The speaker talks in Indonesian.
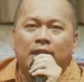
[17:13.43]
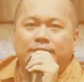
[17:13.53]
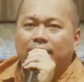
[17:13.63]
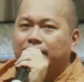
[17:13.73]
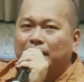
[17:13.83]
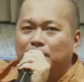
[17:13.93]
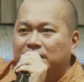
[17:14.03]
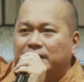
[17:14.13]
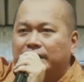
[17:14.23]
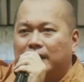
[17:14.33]
Saya tetap
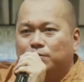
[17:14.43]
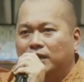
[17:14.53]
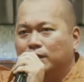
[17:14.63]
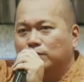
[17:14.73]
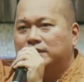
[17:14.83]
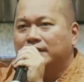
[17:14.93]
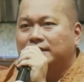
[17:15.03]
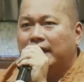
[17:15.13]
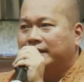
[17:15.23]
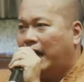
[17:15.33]
mencintaimu. Itu
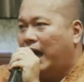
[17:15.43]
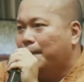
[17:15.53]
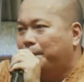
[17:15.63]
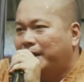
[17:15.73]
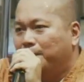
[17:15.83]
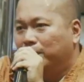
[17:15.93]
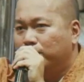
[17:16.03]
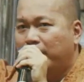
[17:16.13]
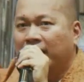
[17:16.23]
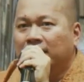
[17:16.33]
cinta gak akan pernah
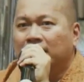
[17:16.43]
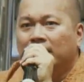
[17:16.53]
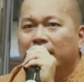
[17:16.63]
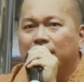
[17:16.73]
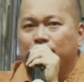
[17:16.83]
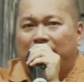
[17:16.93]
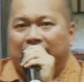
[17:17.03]
mengubah. Iman